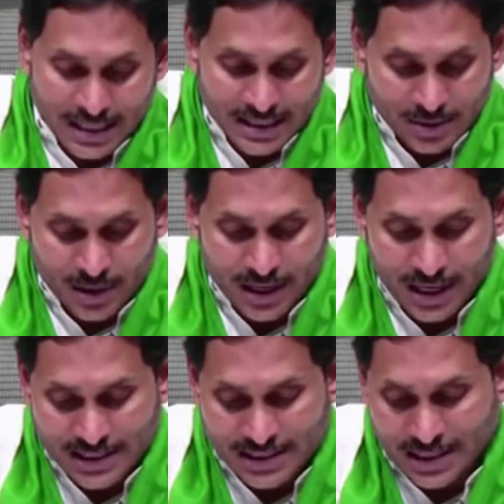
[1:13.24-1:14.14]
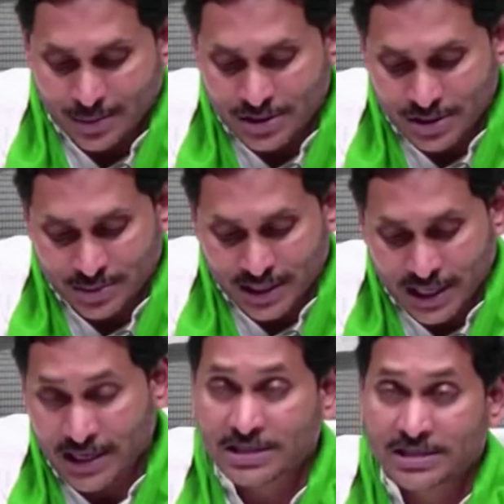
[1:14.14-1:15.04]
సందర్భంగా ఈ సంవత్సరం ఈ
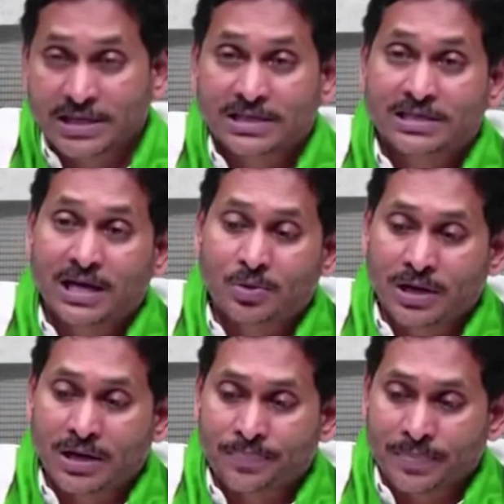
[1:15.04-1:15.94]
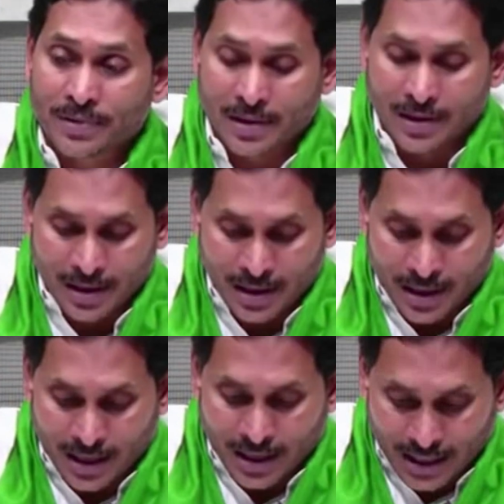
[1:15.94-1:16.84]
ఏడాది చేస్తూ ఉన్న
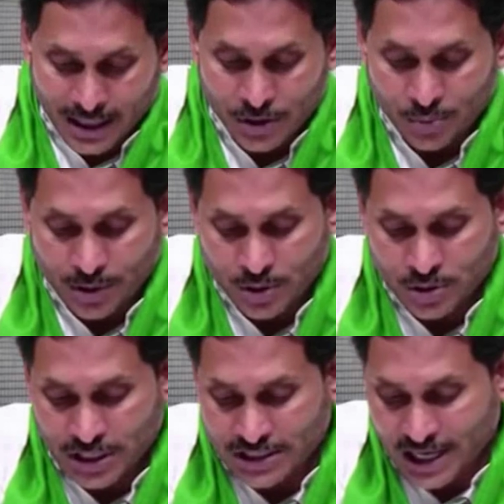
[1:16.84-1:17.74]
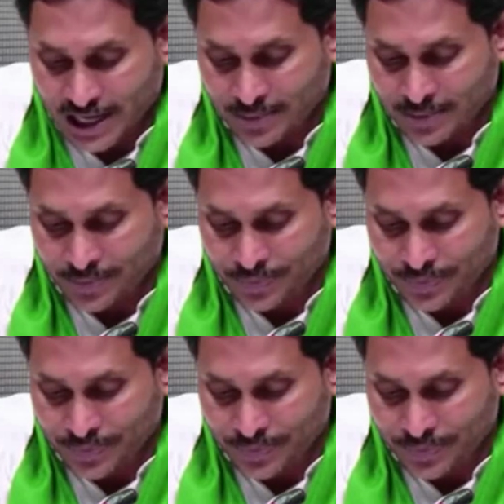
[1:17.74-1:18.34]
ఈ రైతు భరోసా సాయం